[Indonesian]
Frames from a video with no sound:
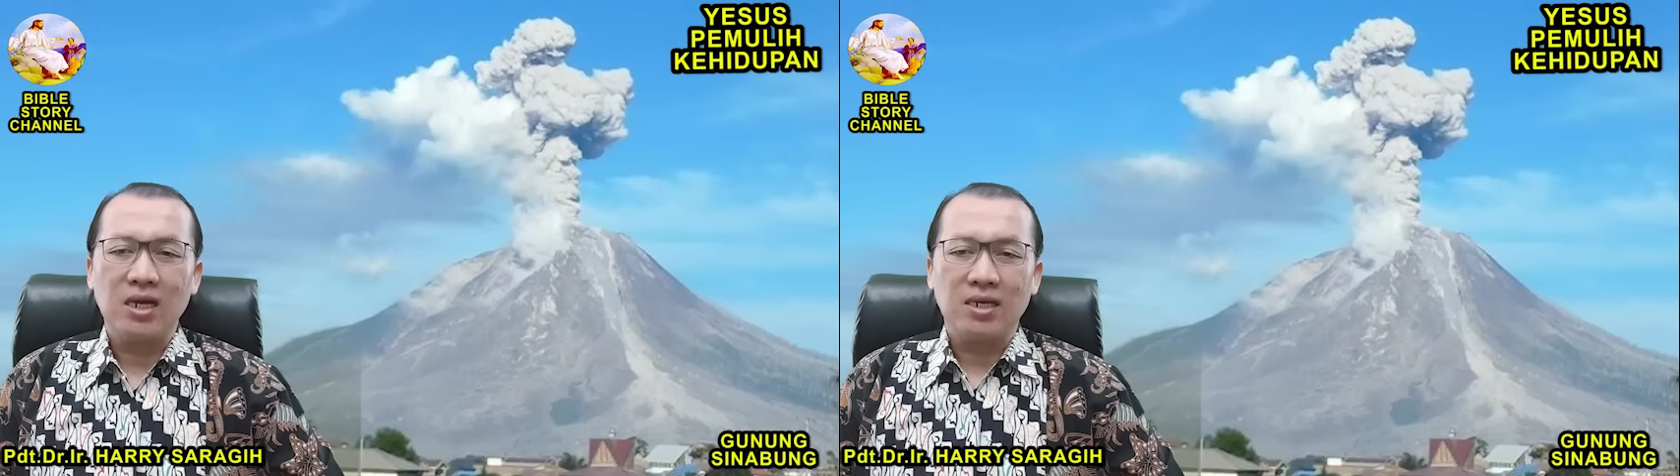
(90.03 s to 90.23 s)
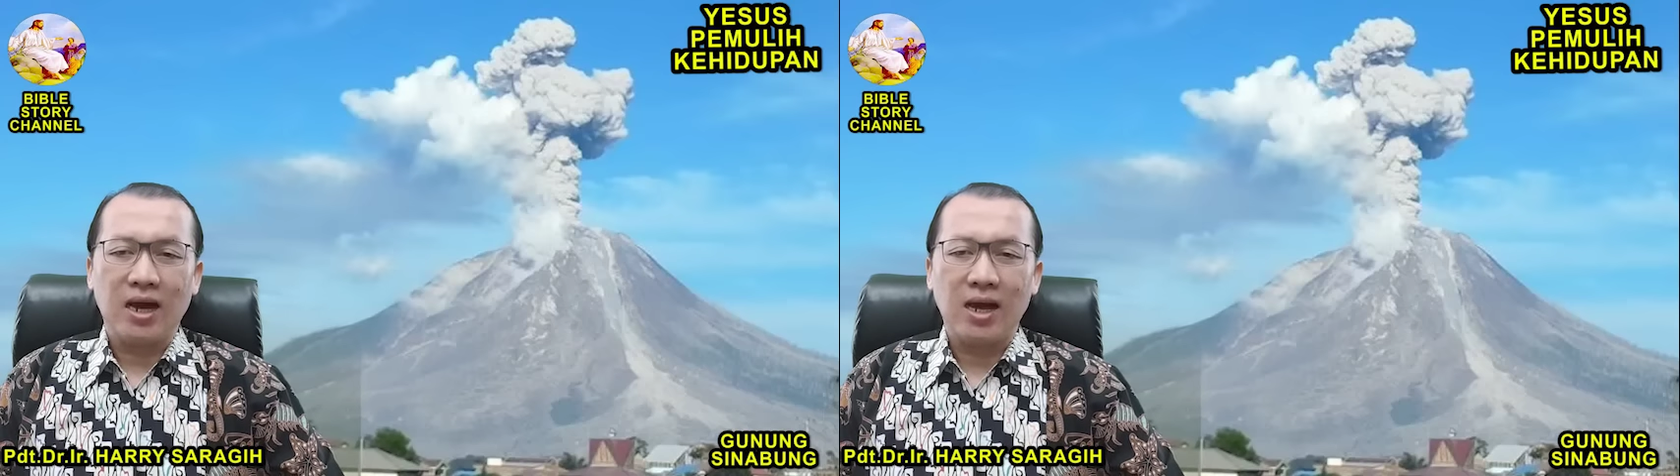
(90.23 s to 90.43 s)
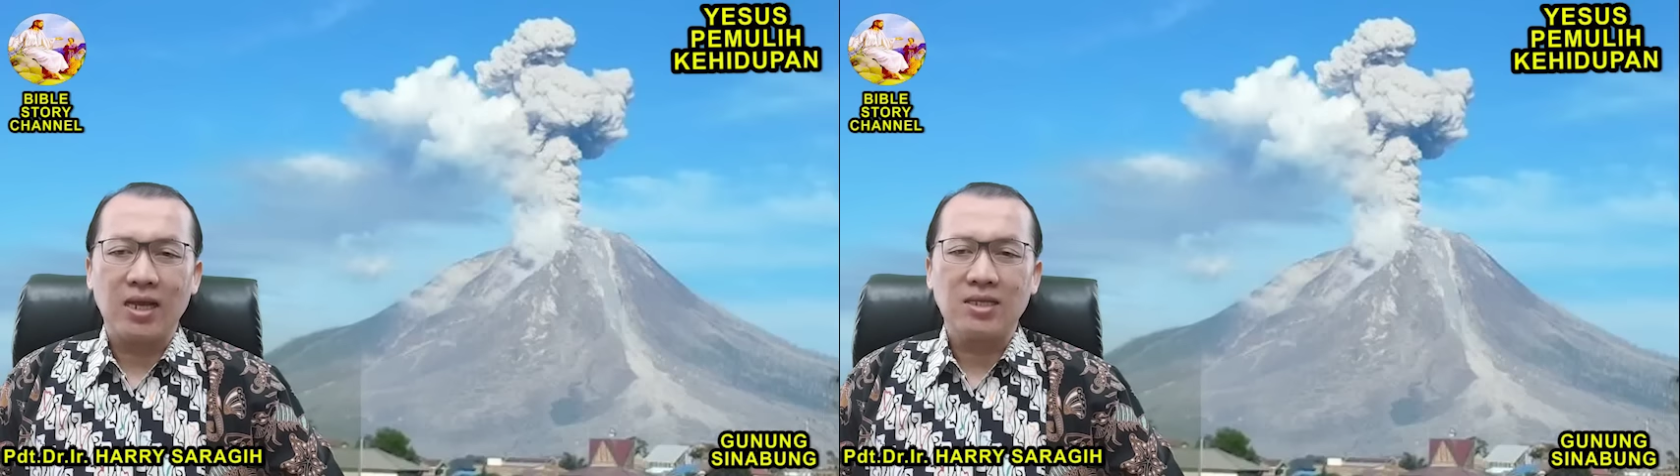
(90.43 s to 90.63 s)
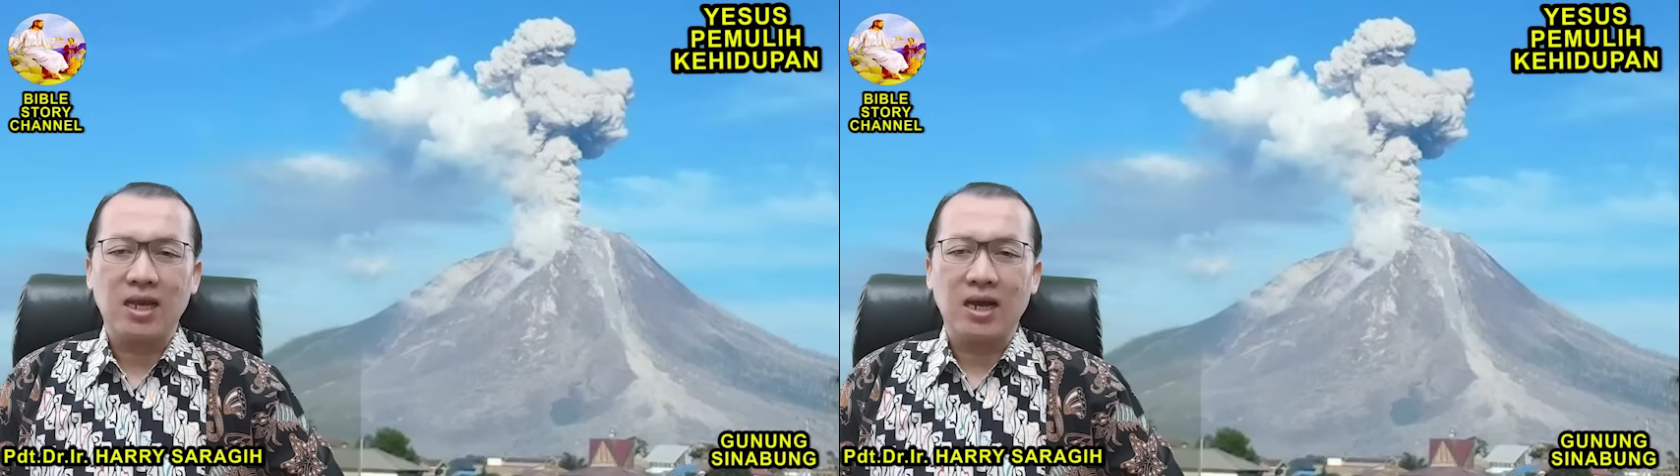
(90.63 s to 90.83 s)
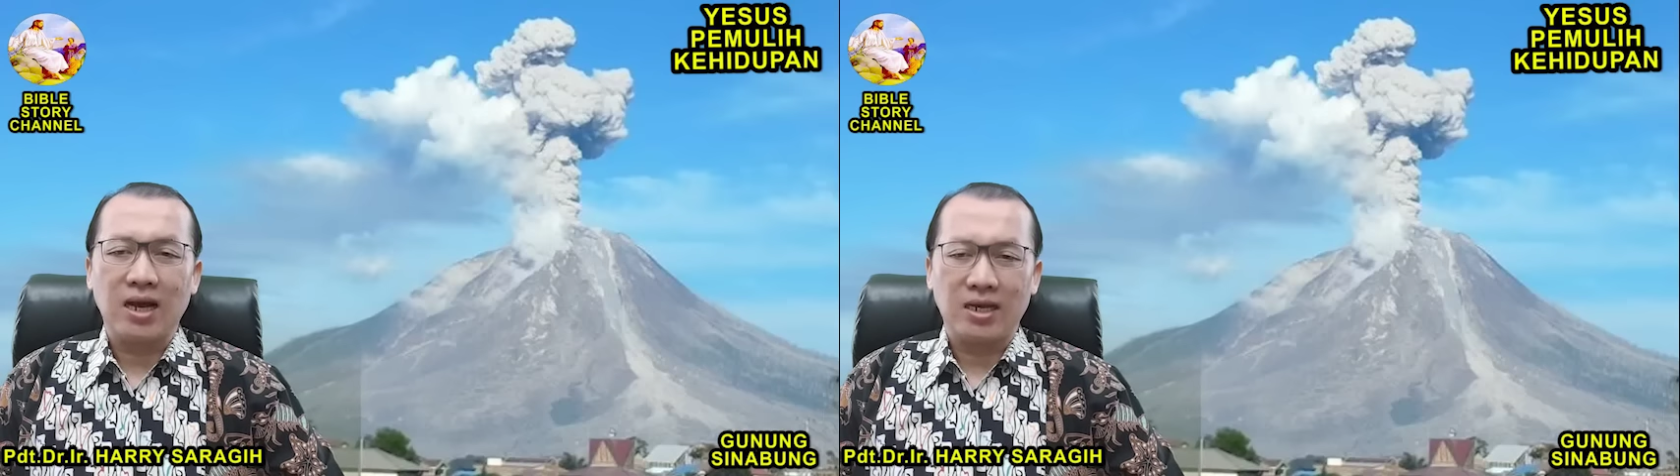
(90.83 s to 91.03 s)
dari
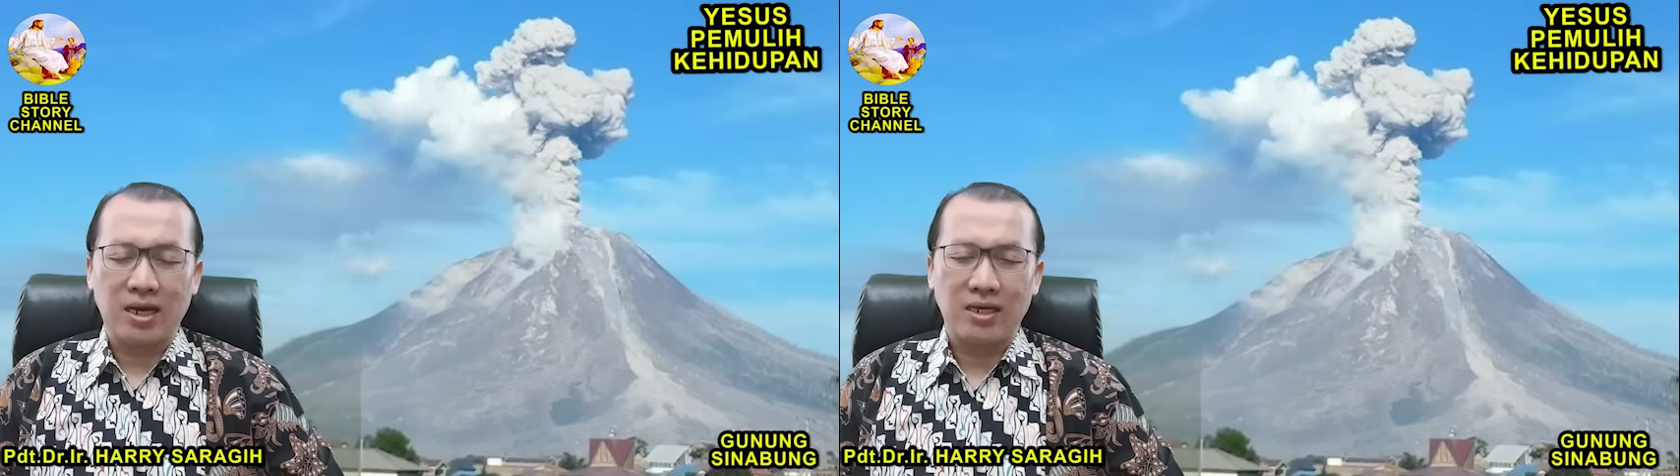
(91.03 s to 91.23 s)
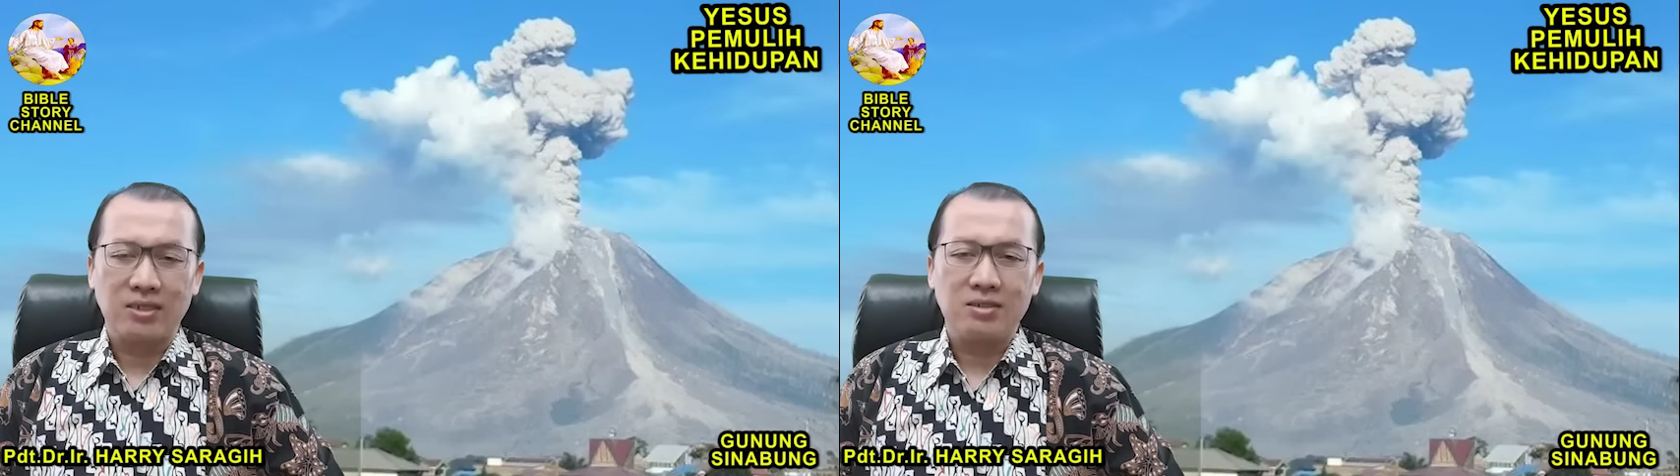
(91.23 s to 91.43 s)
tanah Kanaan.